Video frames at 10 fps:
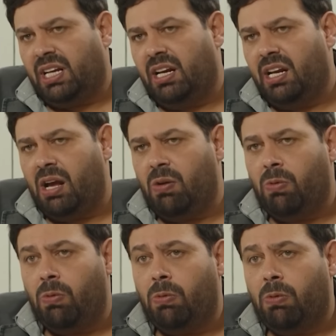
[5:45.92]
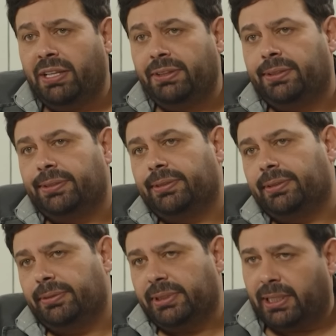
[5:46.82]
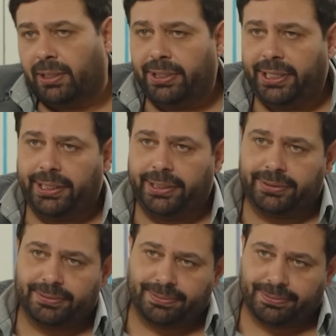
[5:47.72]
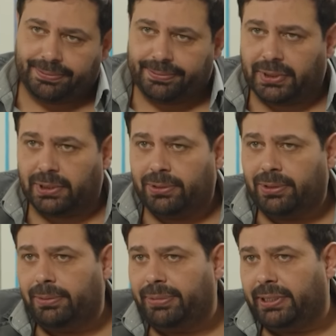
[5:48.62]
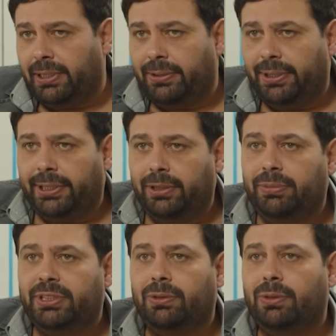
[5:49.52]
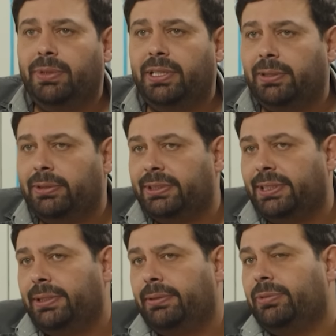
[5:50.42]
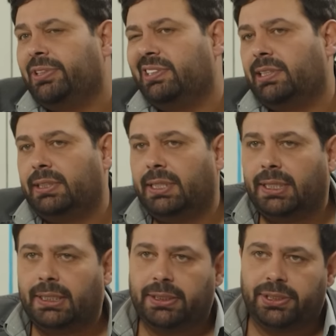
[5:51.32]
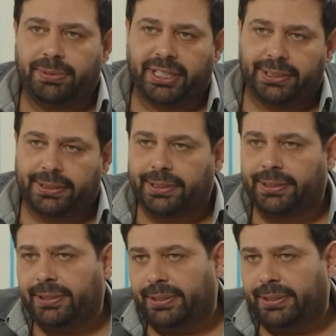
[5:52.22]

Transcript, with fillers: حلوت بيطلعوا رحله الكل بيطلعوا رحله وبيسووا بلاوي زي المسلسل تاع جماعتنا